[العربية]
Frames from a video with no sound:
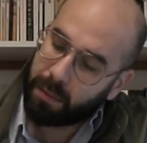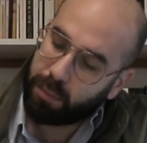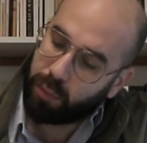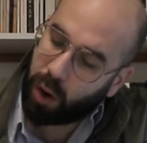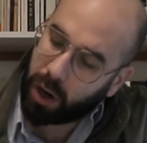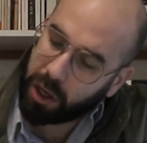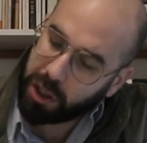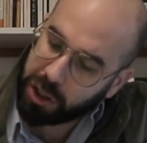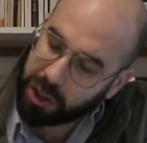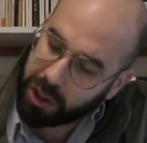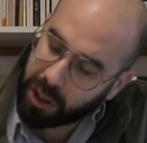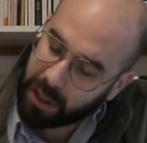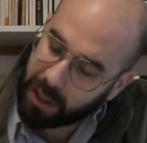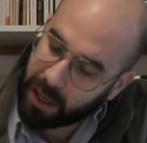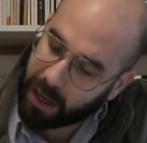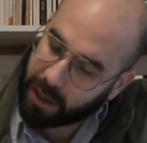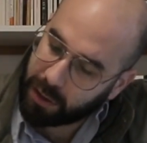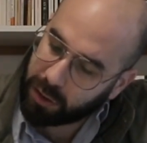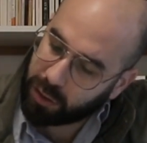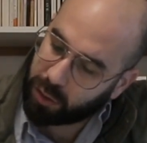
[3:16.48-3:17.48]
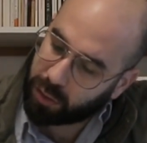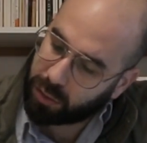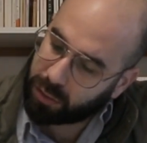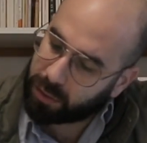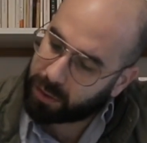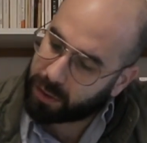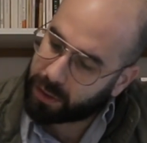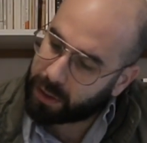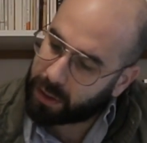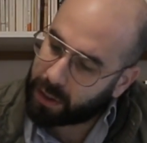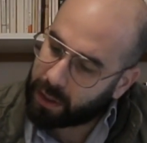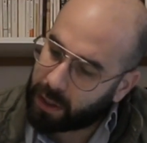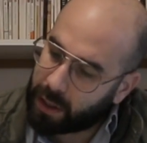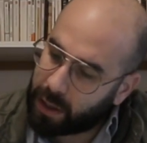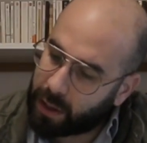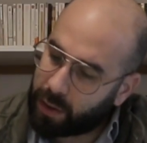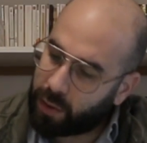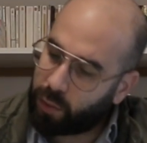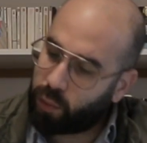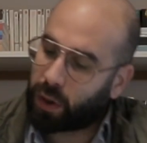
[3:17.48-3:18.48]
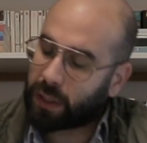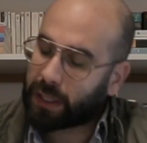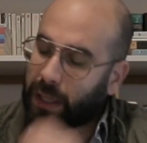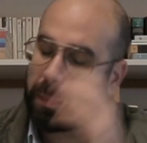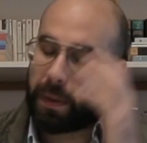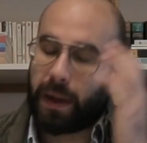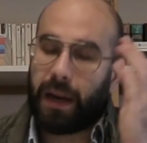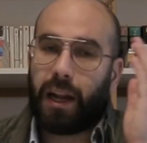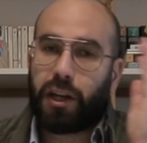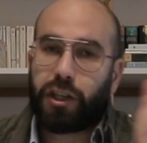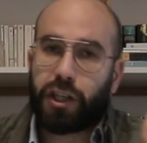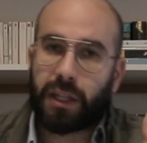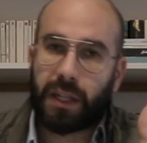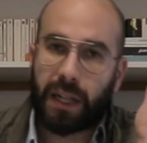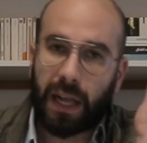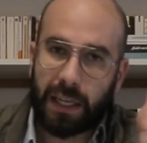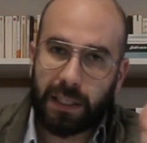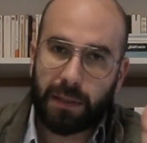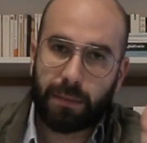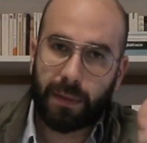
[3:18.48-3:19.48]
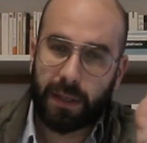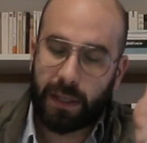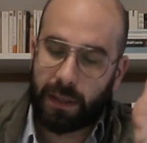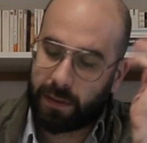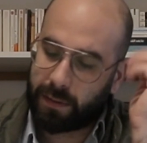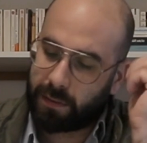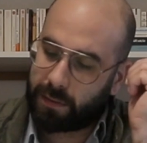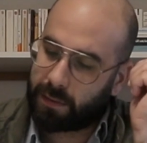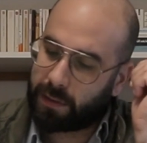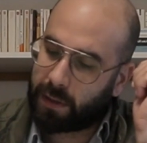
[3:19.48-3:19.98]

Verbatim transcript: مؤشر لانه وقت بلشت الازمه